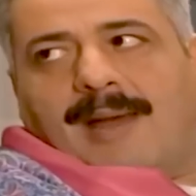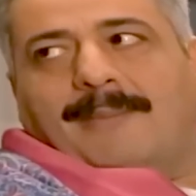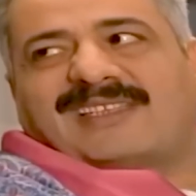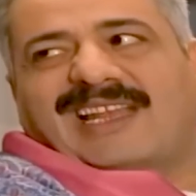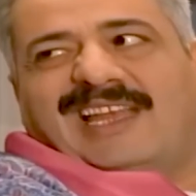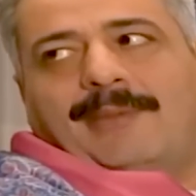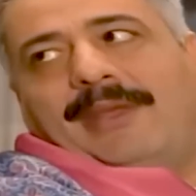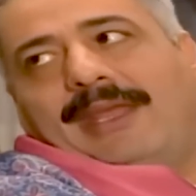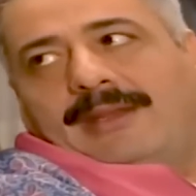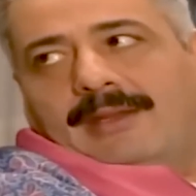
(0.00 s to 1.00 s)
ما عم بسالك
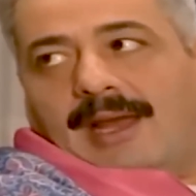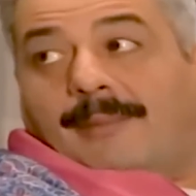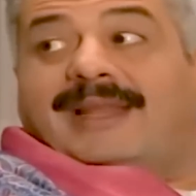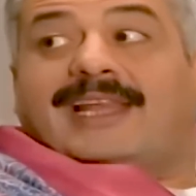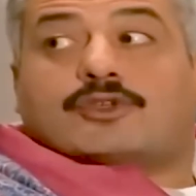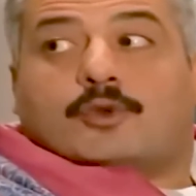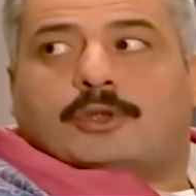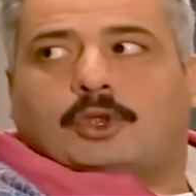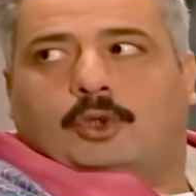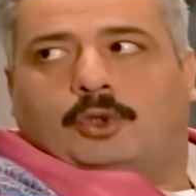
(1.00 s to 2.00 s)
مين عم قلك شو
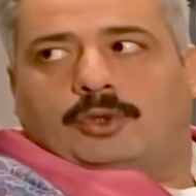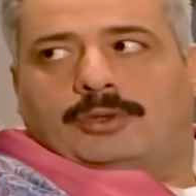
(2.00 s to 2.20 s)
بده